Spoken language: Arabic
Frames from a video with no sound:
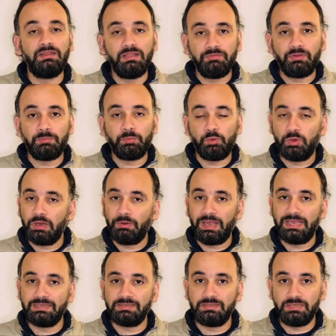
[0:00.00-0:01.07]
ليفربول لو
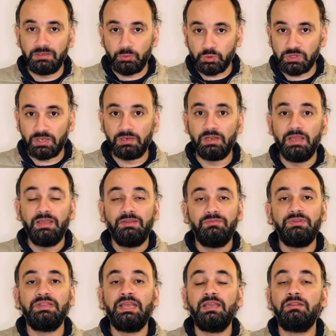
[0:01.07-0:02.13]
عايز يوصل في
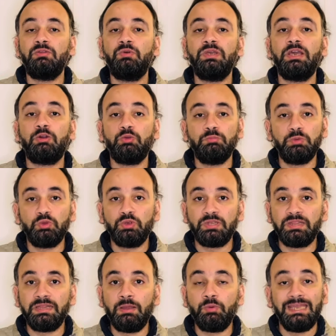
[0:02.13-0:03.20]
النهايه ان هو ياخد بطوله
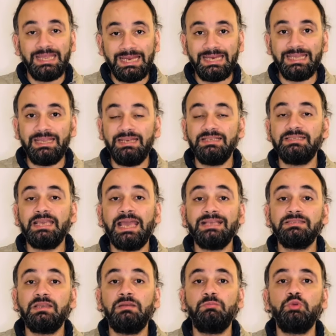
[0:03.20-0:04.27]
الدوري الانجليزي
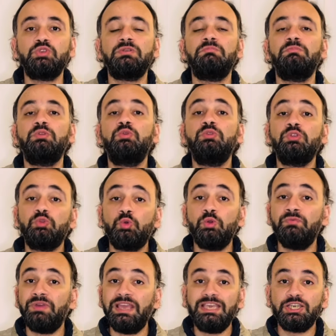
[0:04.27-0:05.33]
هذا الموسم بدون الدخول
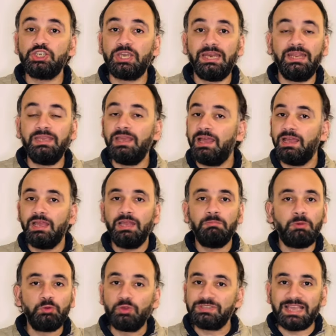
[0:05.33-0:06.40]
في اي اشكاليه
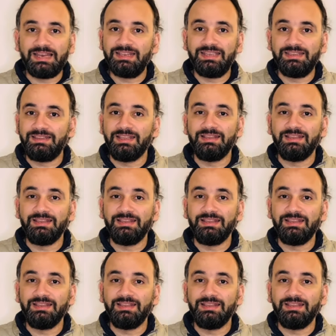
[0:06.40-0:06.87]
الموضوع سهل جدا